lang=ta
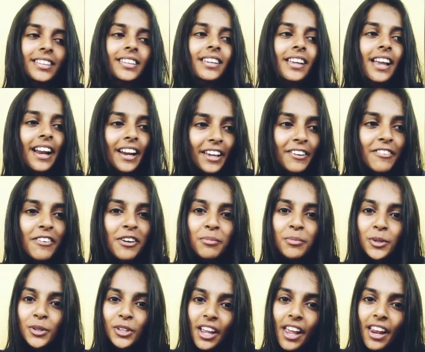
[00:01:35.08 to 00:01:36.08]
எனக்கு
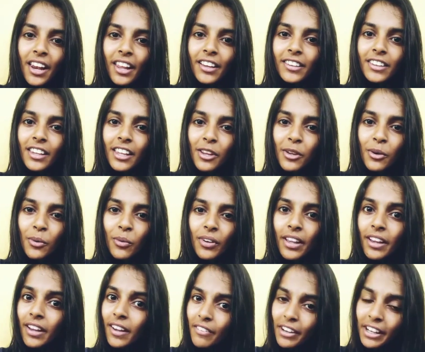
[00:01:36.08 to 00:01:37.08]
வரும்போதுதான் எனக்கு தெரியும்
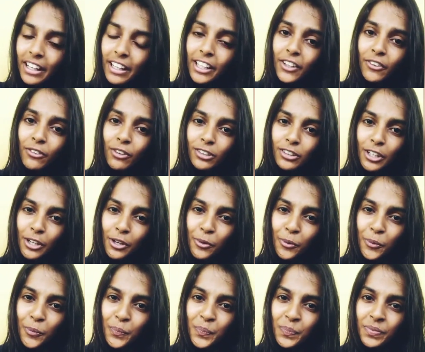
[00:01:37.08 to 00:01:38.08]
எங்க வீட்டுக்காரங்களுக்கு
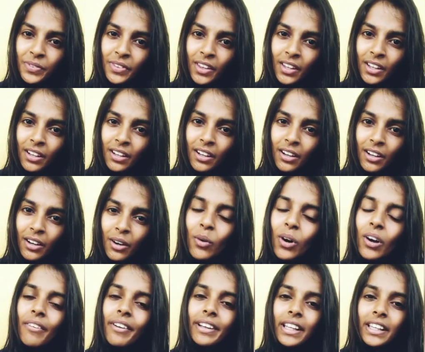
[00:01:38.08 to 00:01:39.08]
தெரியும் உங்க
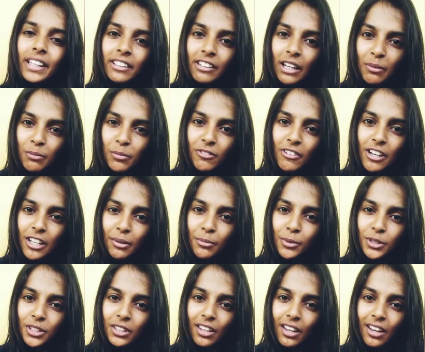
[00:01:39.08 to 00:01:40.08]
வீட்டுக்கு
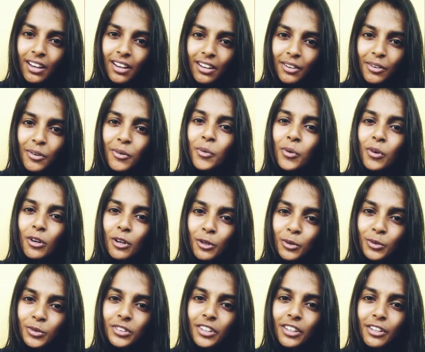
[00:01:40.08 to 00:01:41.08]
வரும்போது தான்
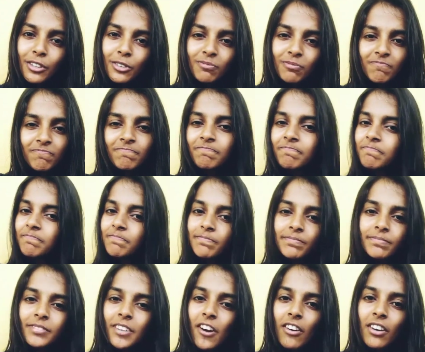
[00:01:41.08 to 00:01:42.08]
உங்களுக்கும் தெரியும்
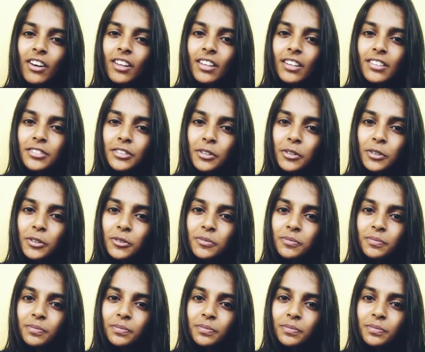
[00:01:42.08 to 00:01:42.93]
அவ்வளவுதான் சொல்லணும்